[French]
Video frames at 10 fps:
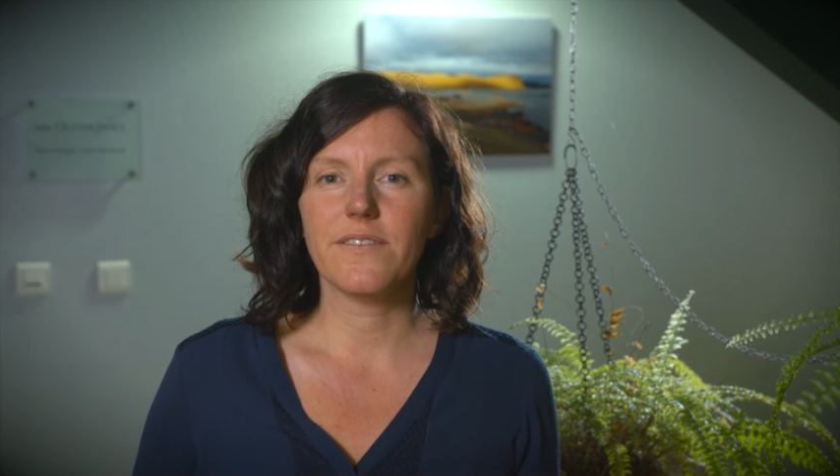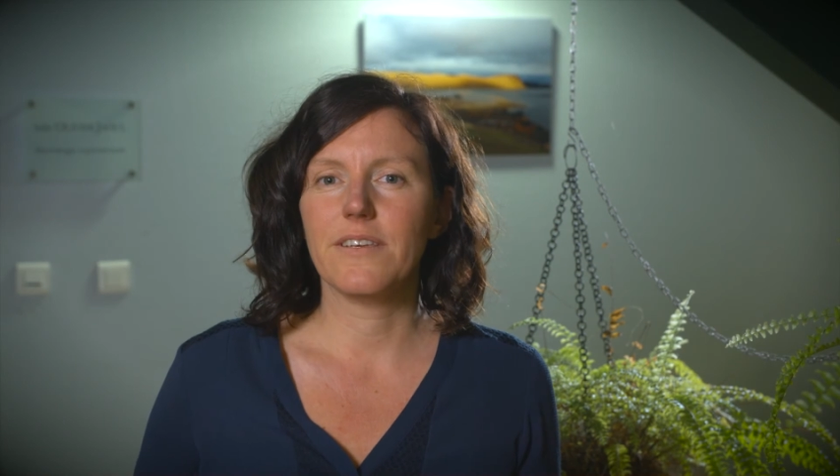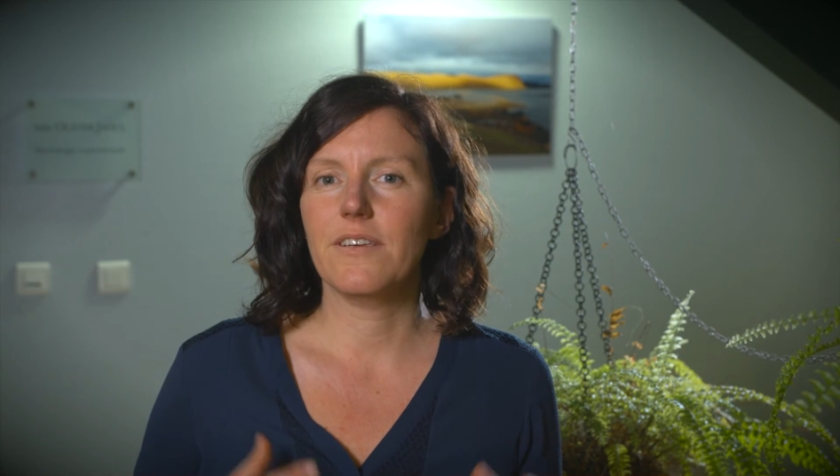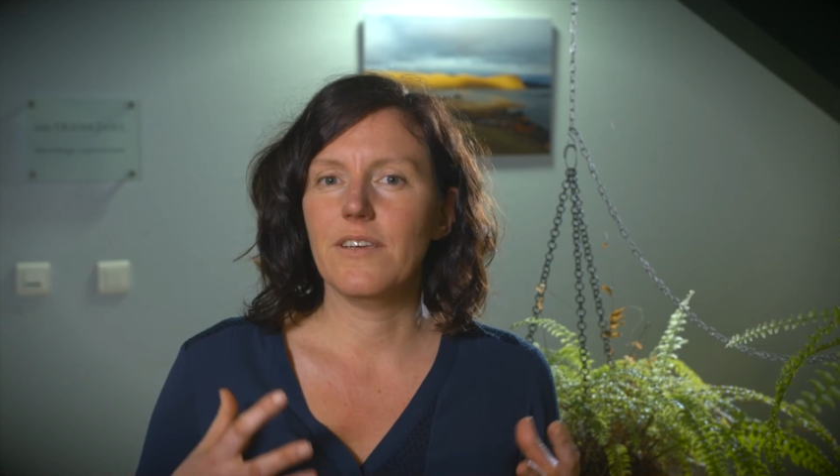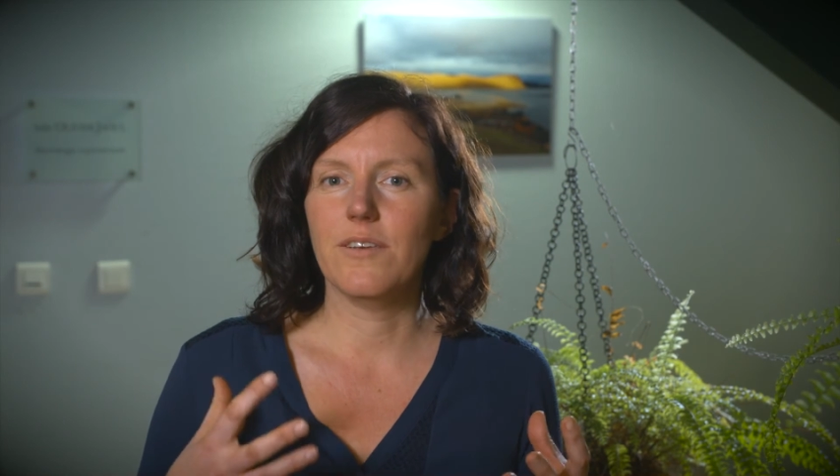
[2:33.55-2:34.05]

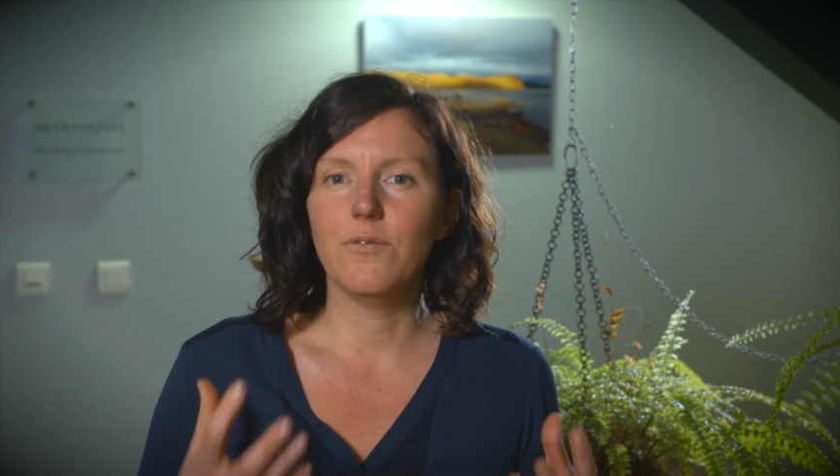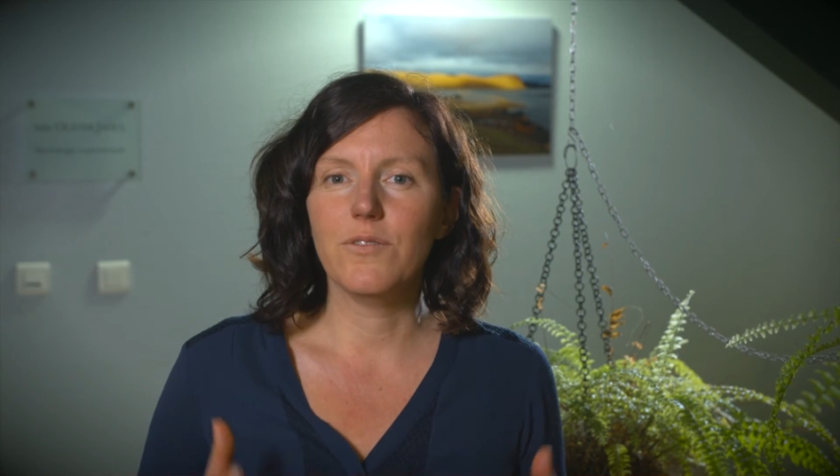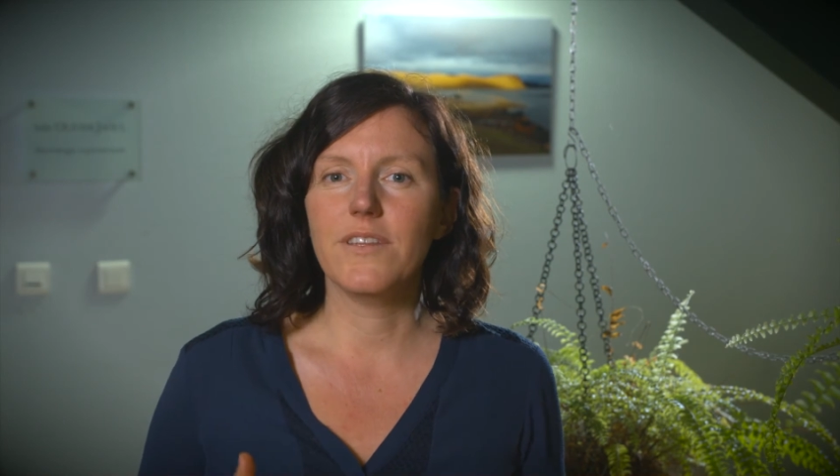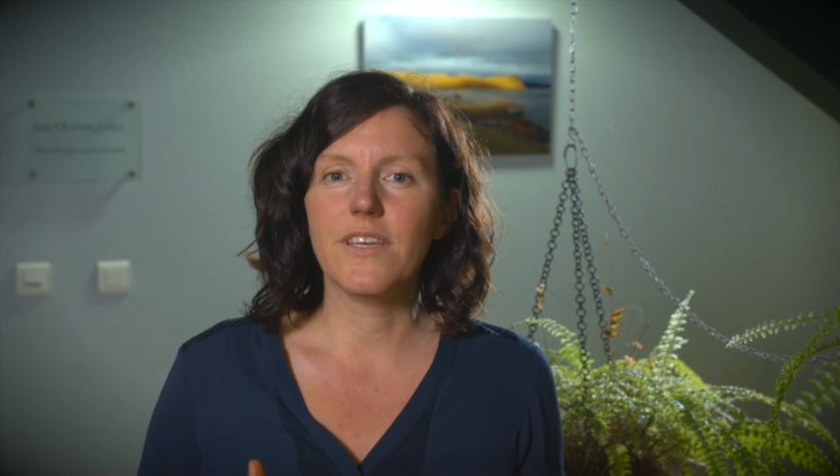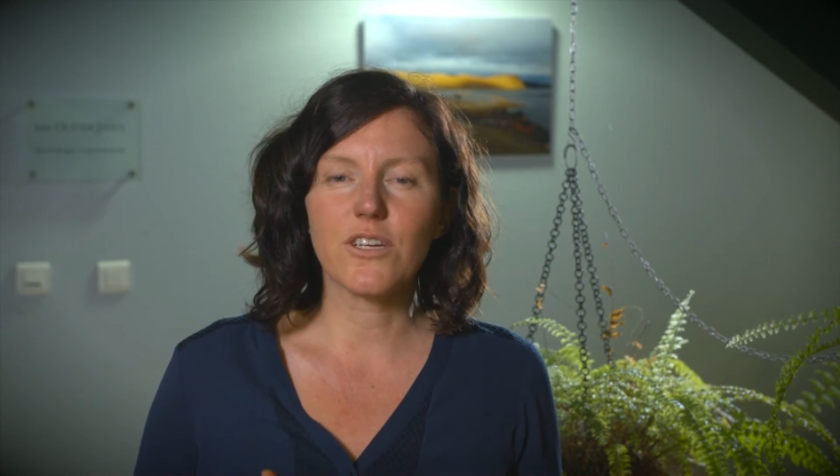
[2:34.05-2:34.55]
c'est
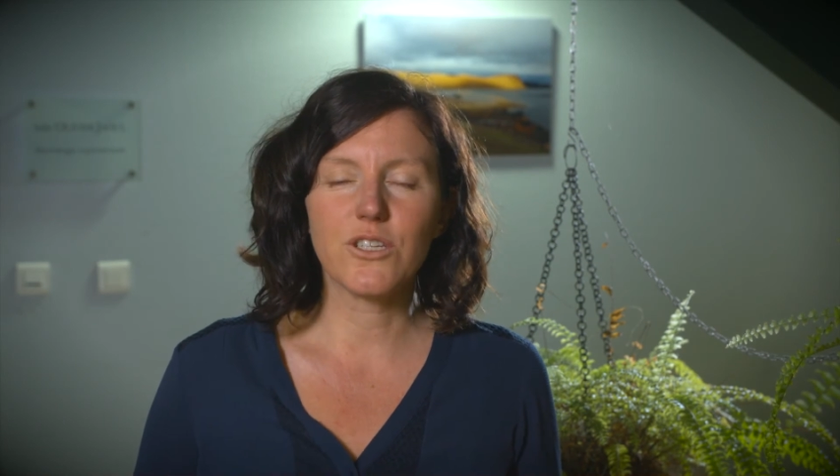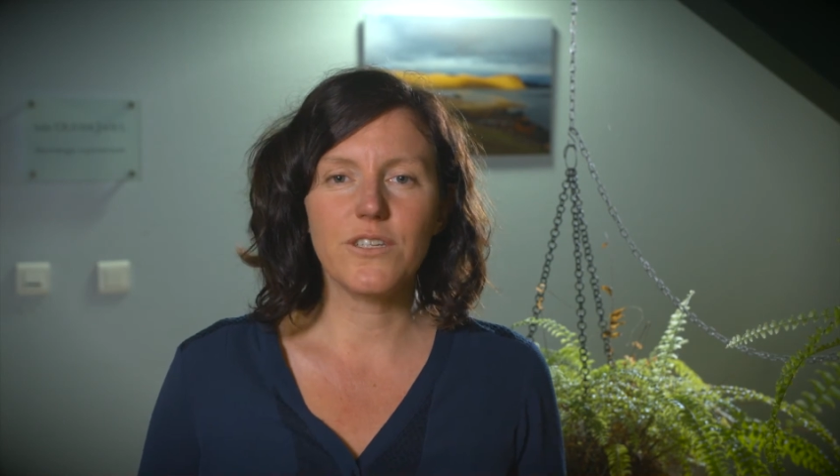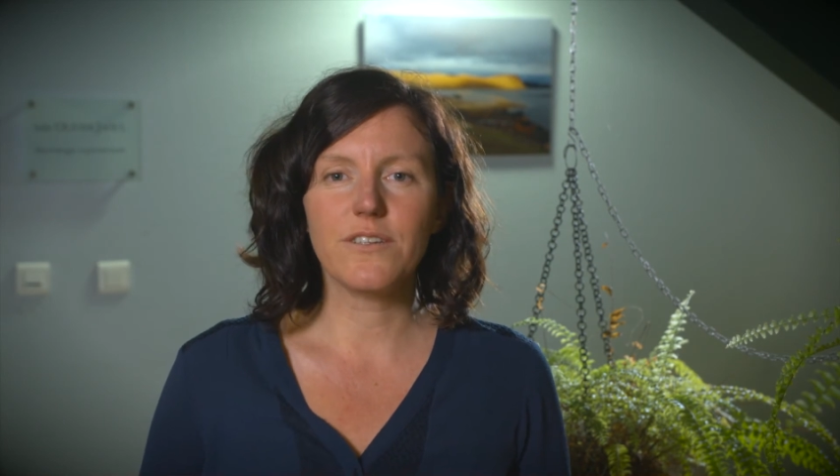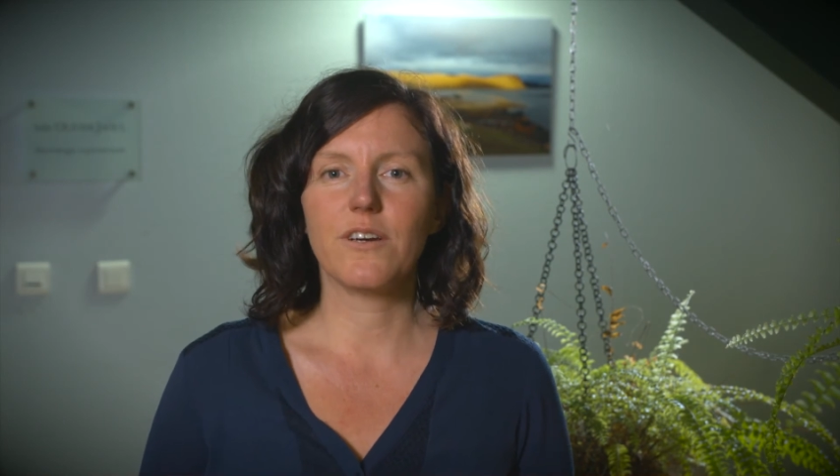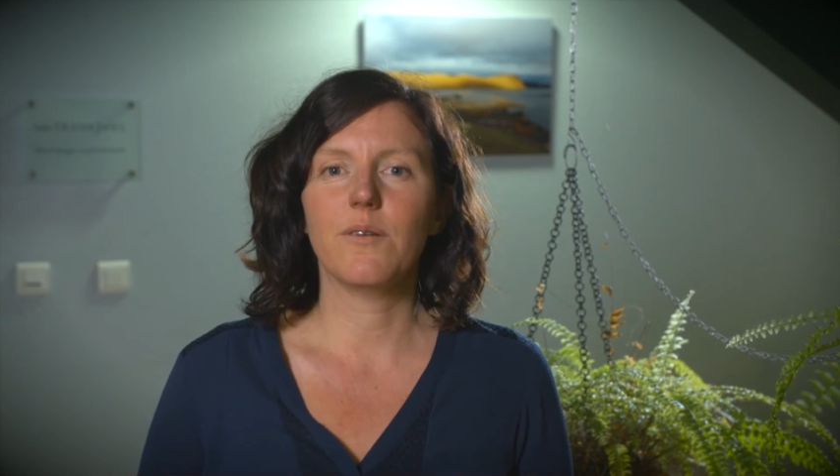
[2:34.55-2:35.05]
une
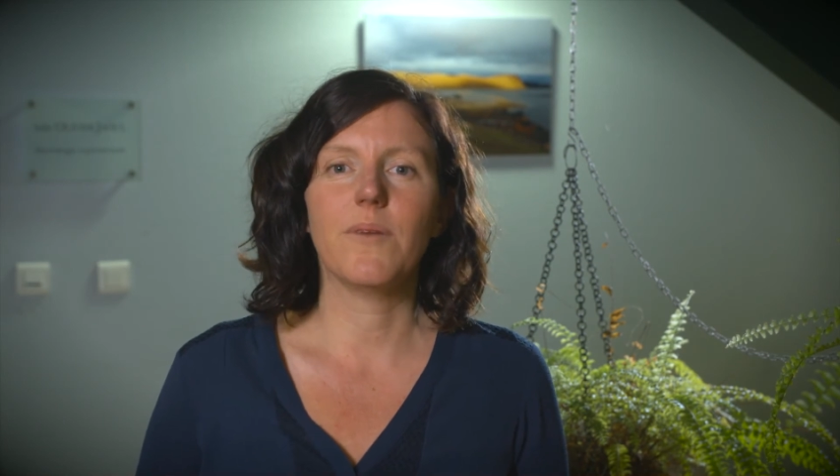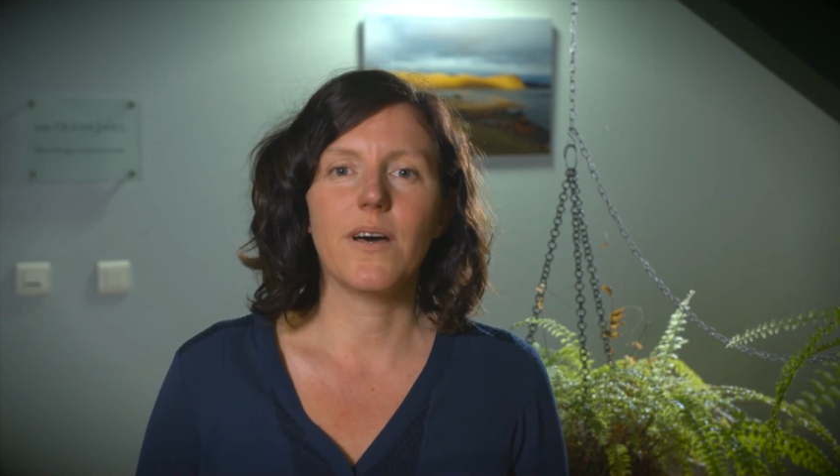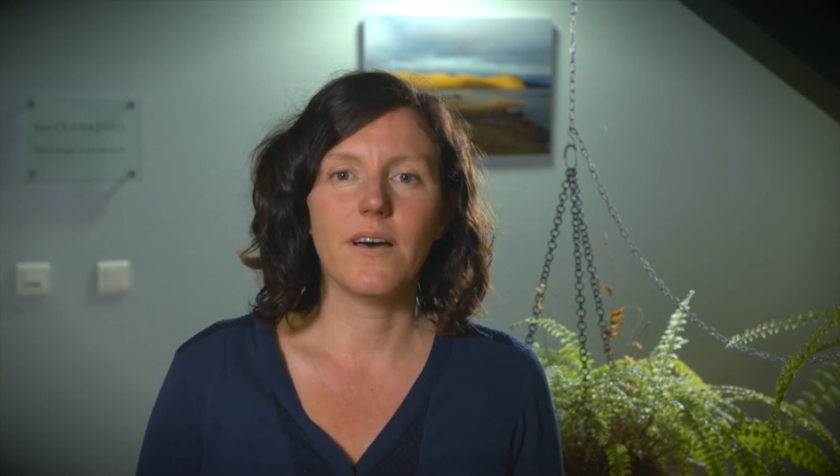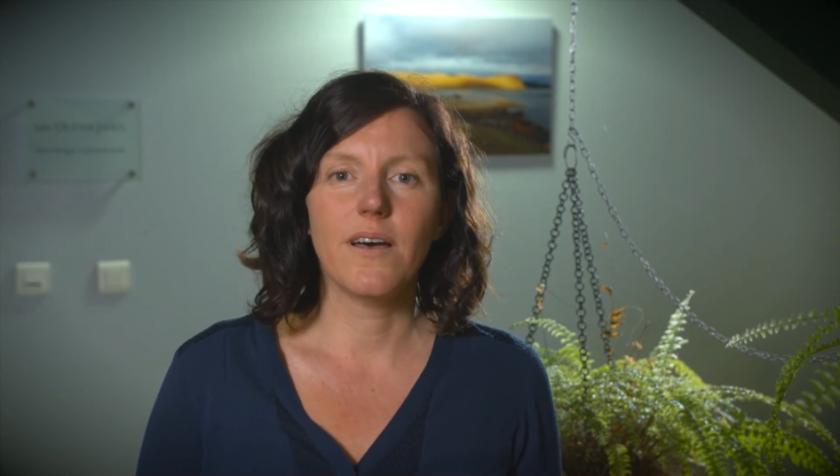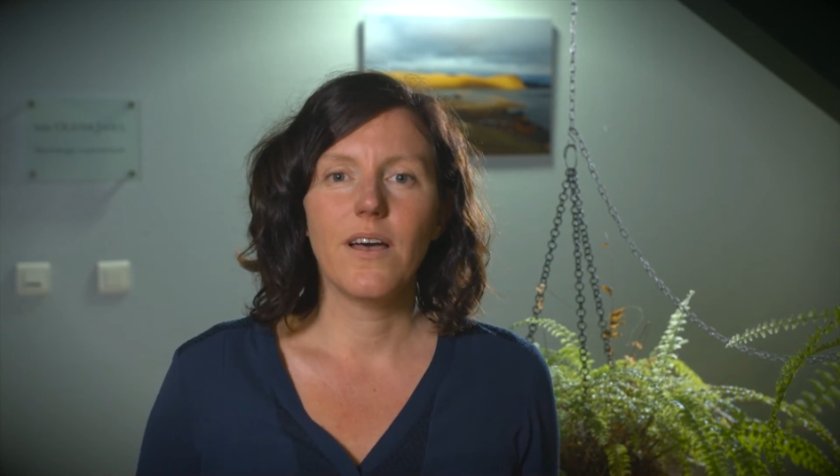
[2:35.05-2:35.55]
énergie
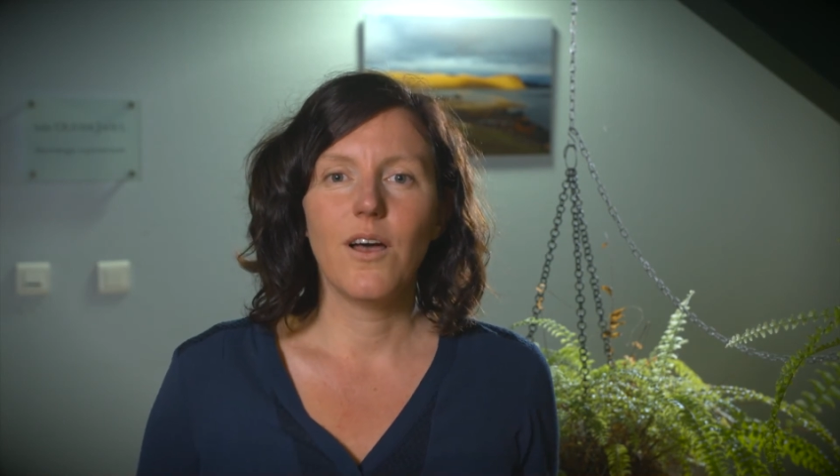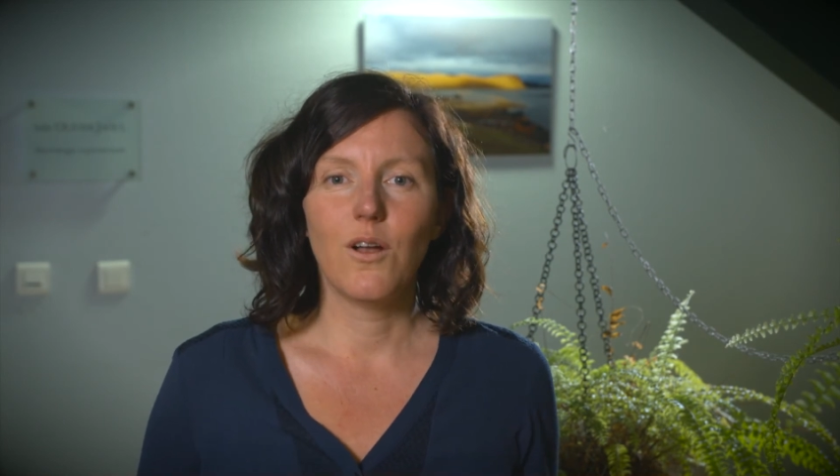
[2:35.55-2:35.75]
comme